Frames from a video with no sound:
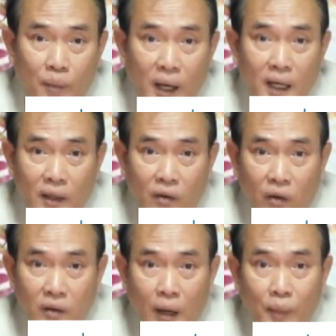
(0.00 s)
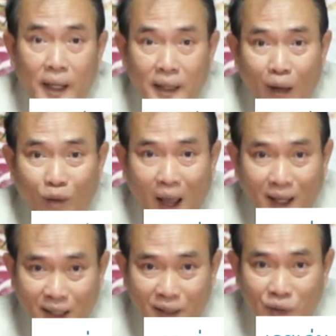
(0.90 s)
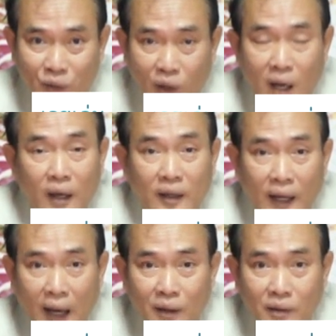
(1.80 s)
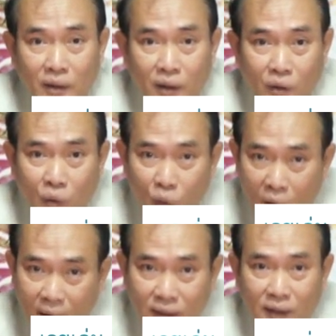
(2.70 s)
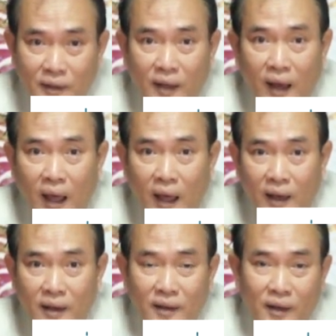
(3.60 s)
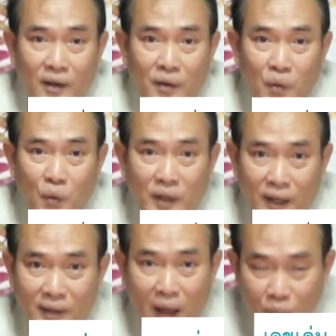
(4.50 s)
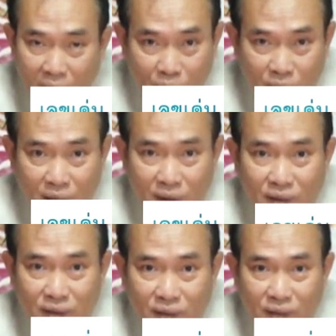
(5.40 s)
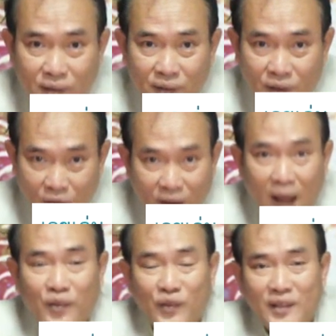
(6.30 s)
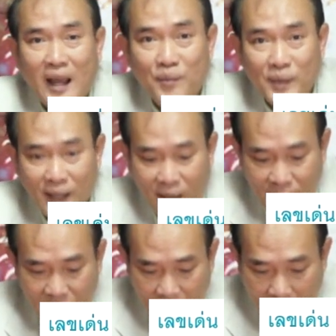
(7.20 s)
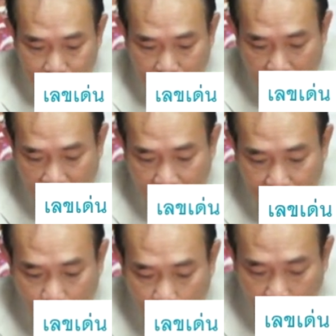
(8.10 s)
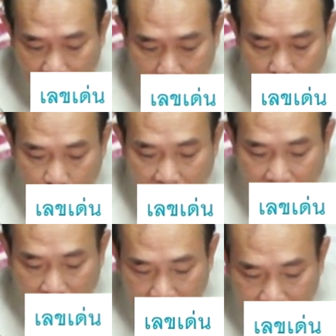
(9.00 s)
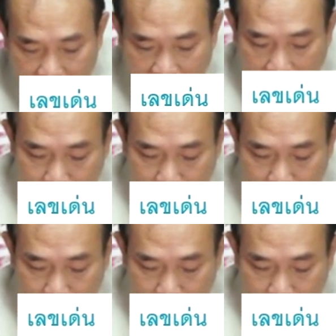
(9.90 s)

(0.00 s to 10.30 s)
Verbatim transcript: เป็นเรือนของดัมหัดดาวการเงินอยู่ฉะนั้นคู่ 5775 คู่ 7337 ก็น่าสนใจเหมือนกันนะครับ มาดูผมจับคู่ให้แล้วกันนะค